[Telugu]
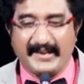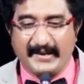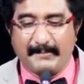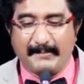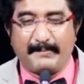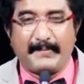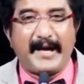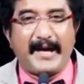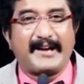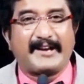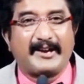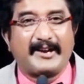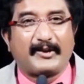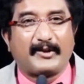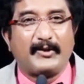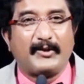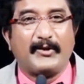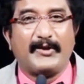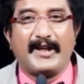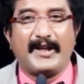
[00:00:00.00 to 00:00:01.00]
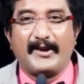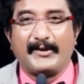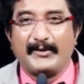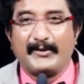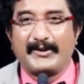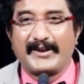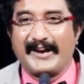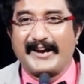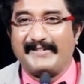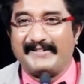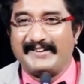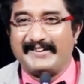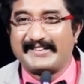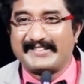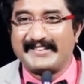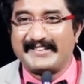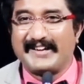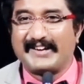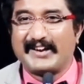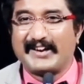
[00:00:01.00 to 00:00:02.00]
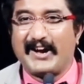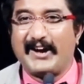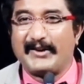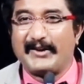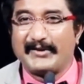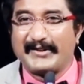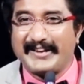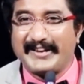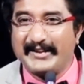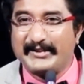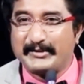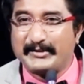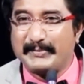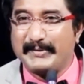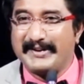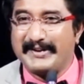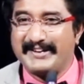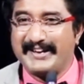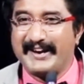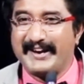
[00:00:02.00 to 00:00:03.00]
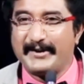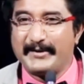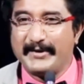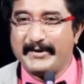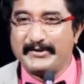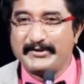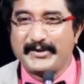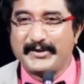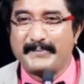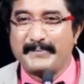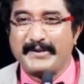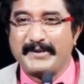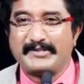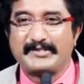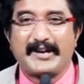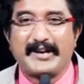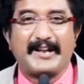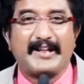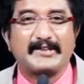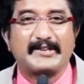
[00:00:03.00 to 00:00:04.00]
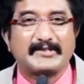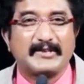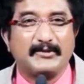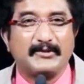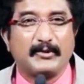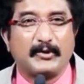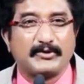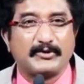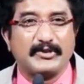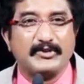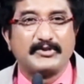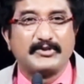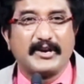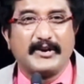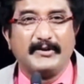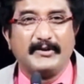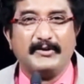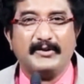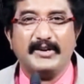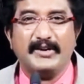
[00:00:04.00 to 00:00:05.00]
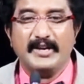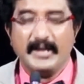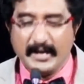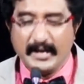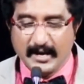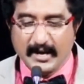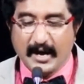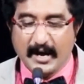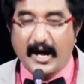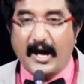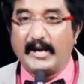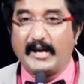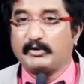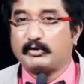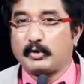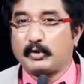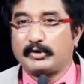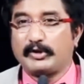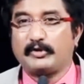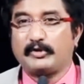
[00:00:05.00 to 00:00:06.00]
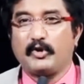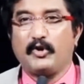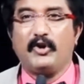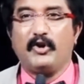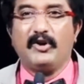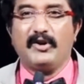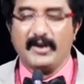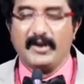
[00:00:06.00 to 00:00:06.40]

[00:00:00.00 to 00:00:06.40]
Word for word: ఈ ప్యాకెట్లో నాకు కావలసిన కారు కీస్ పెట్టాడు అని చెప్పి చాలా సంతోషించాడు ఆతృతతో